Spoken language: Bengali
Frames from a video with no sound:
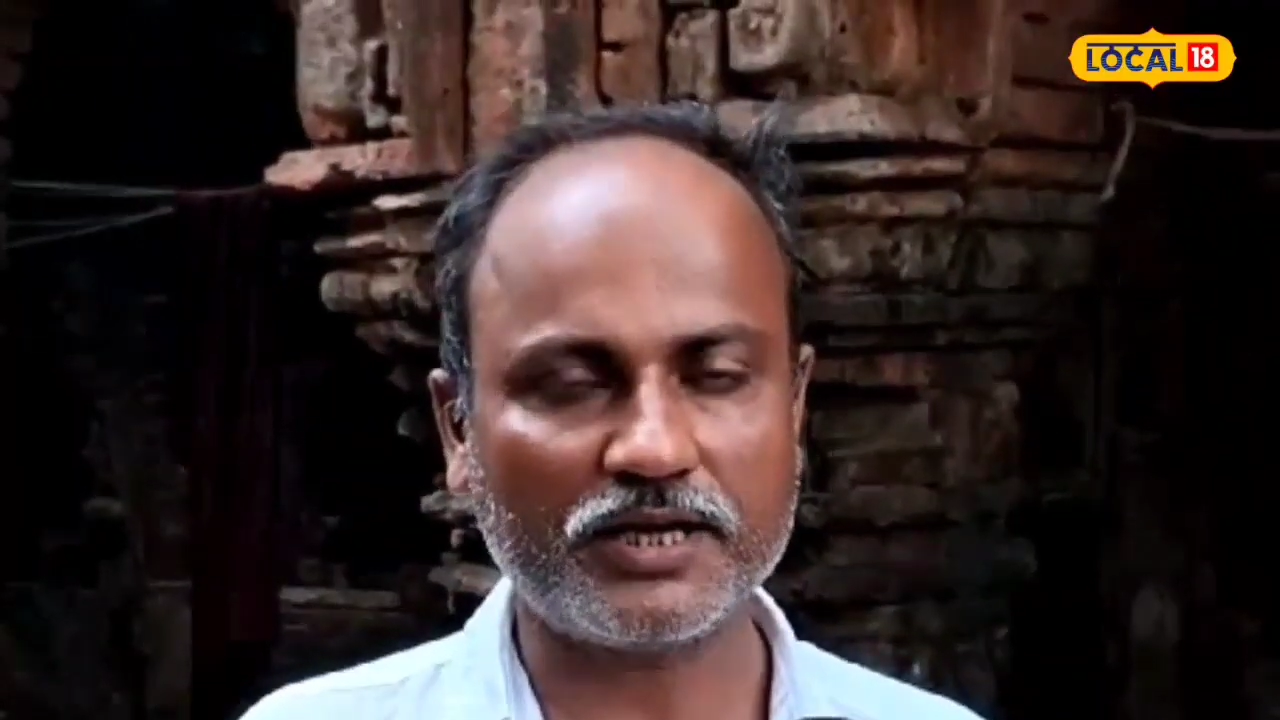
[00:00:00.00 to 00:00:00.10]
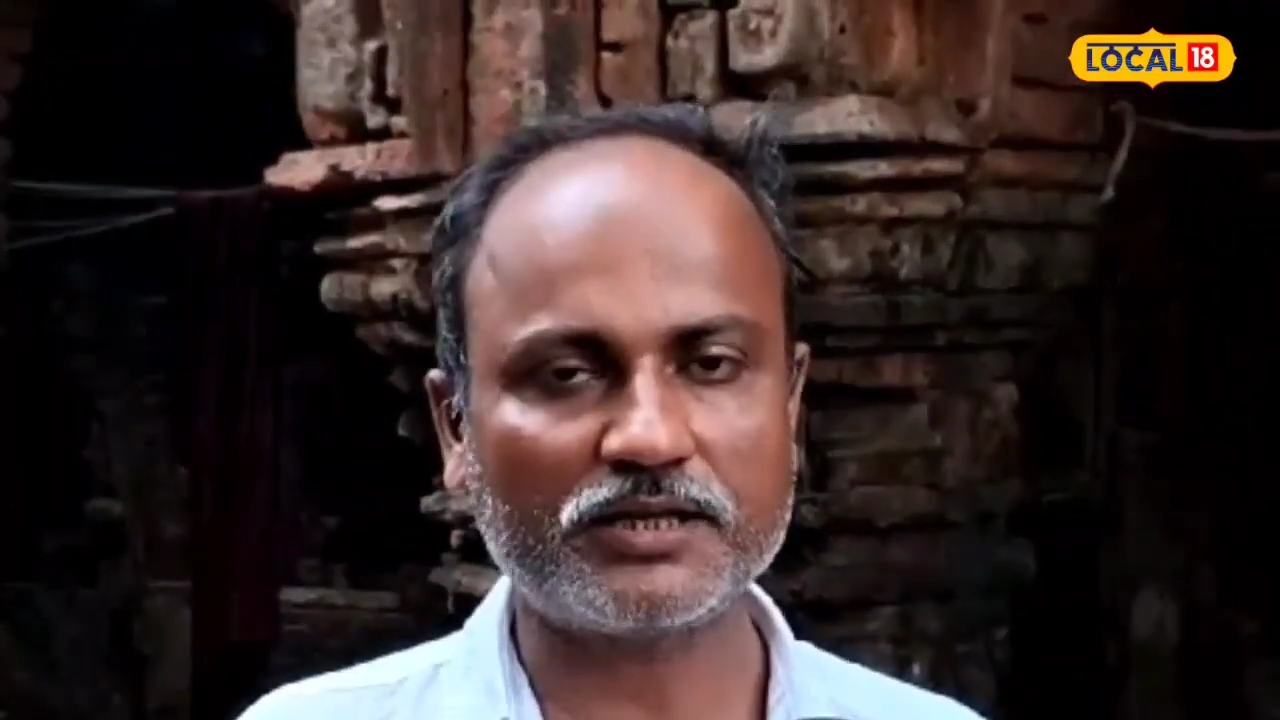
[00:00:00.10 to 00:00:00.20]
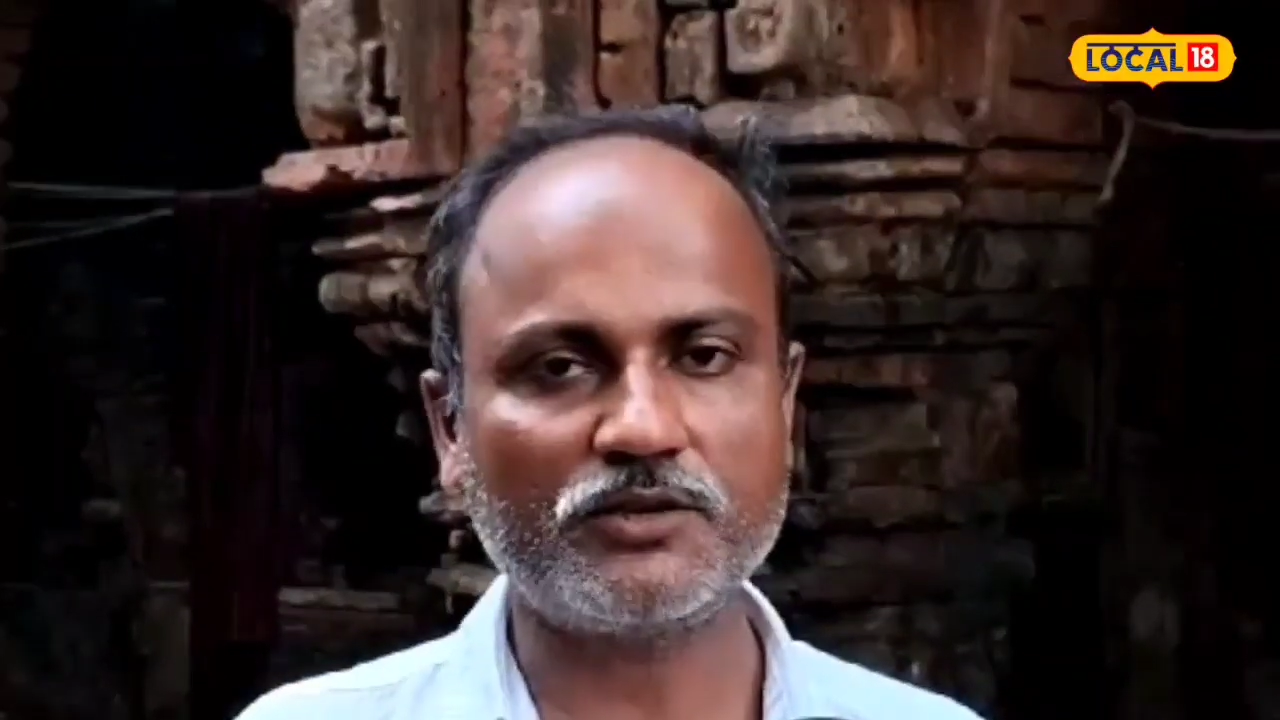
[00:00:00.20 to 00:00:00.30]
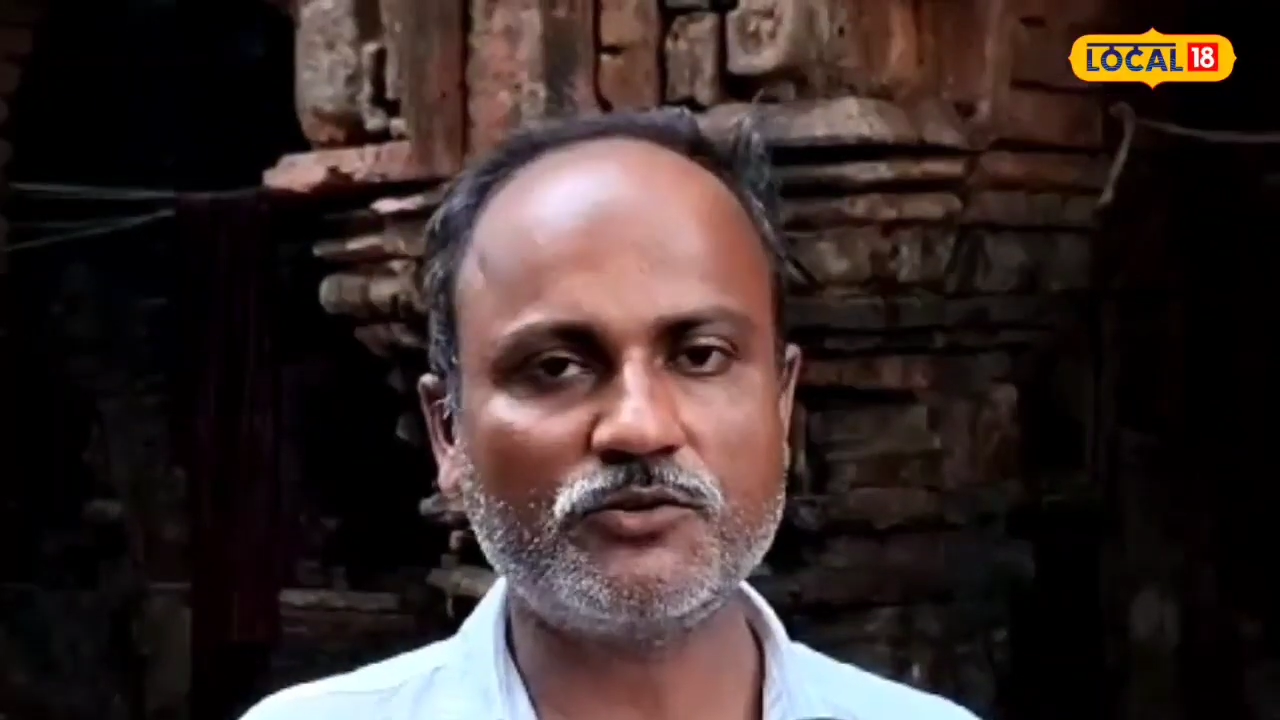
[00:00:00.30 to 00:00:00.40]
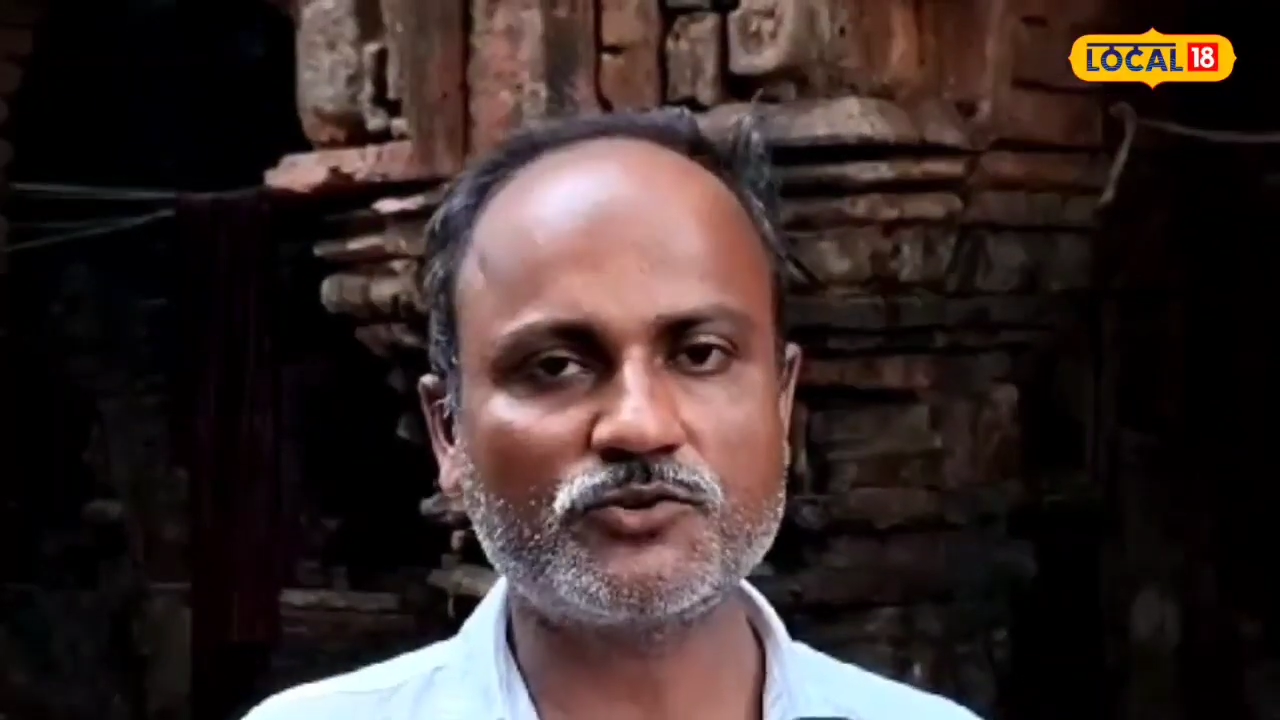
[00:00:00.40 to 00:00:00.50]

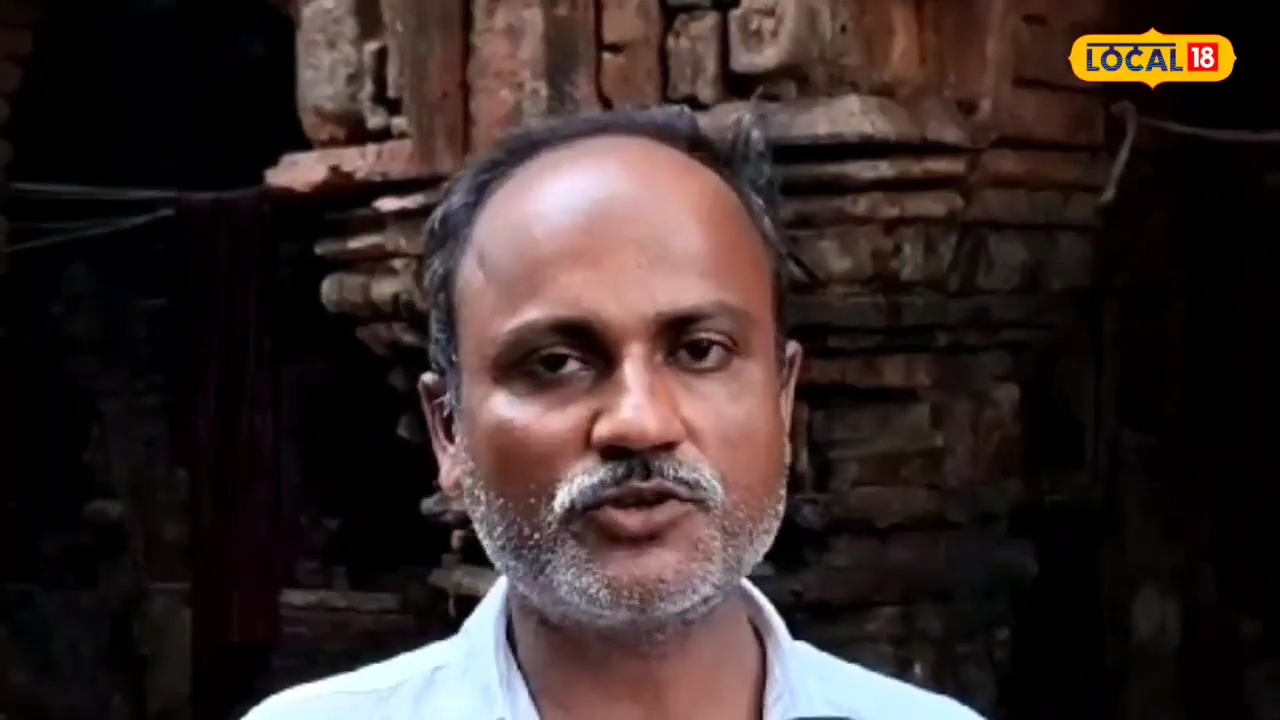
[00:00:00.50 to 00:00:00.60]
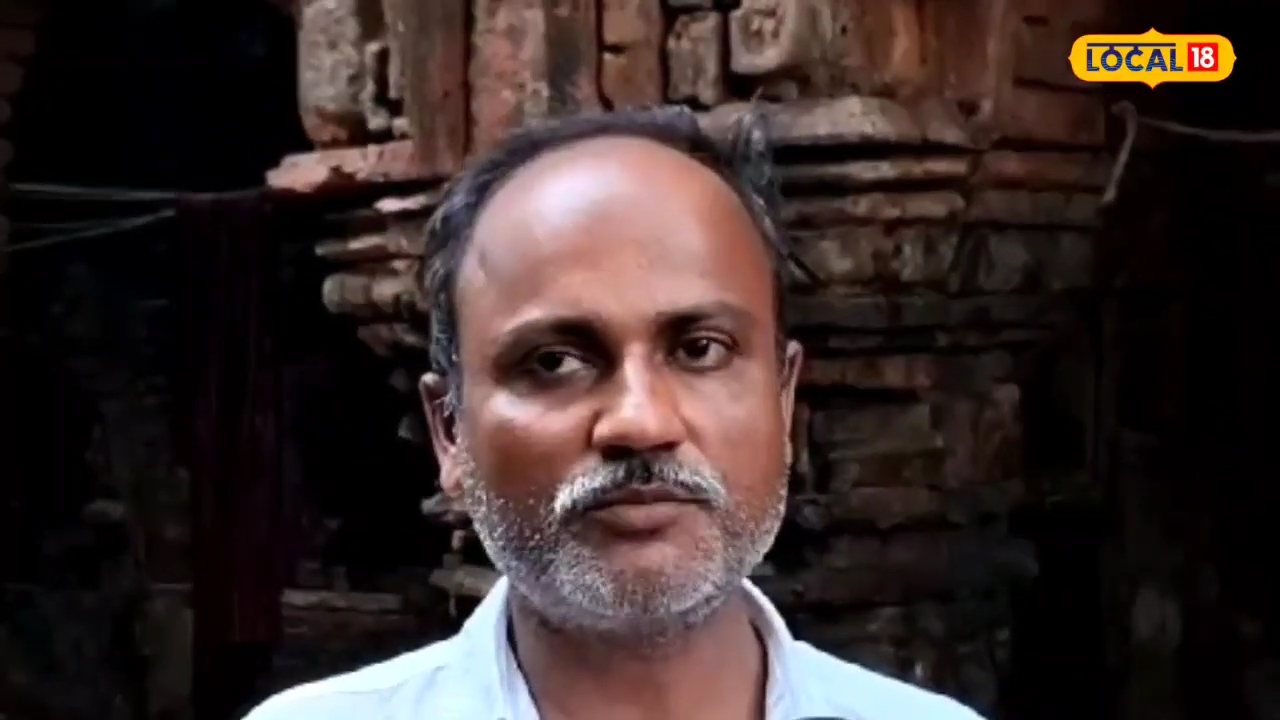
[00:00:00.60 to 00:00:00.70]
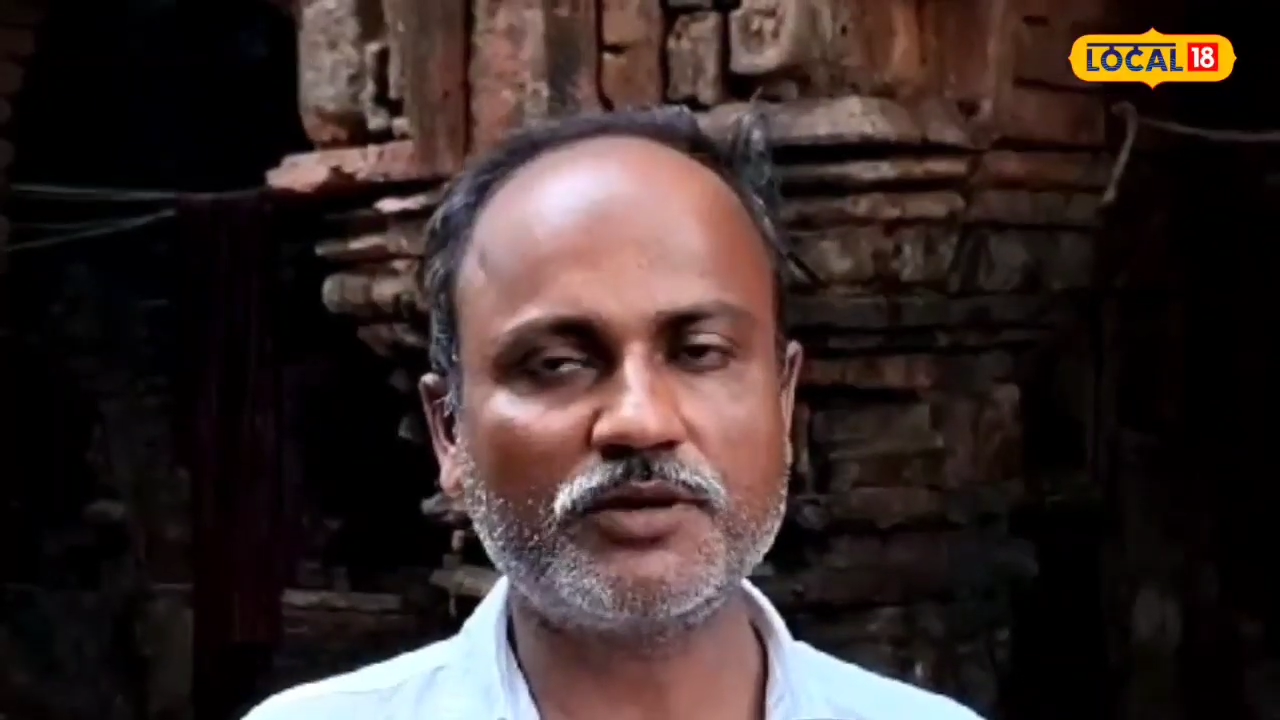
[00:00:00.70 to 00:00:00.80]
একটা অংশ